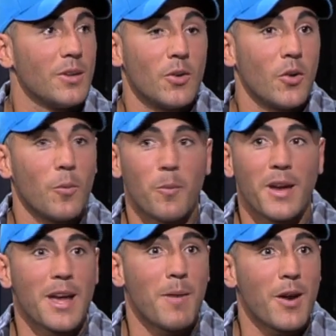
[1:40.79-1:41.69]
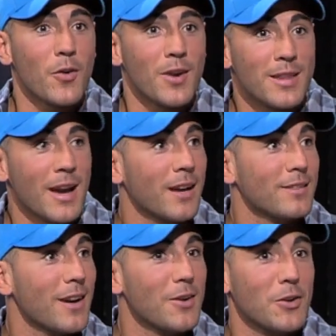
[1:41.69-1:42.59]
no, me llamaron el día que
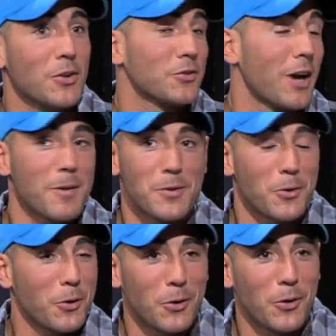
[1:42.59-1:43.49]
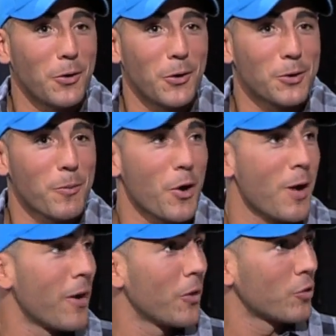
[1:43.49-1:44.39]
salió, yo estaba viendo otro
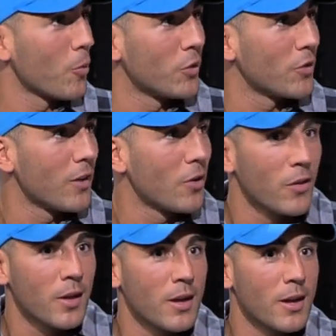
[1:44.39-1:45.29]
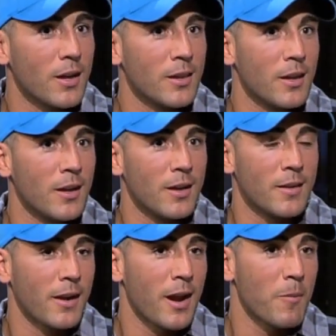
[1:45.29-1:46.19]
programa, no soy muy seguidor
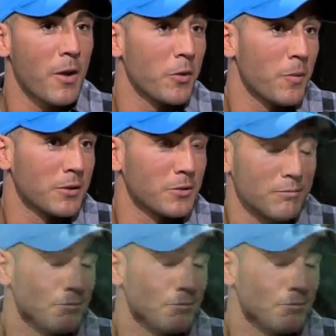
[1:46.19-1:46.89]
de, Gran Hermano, es más,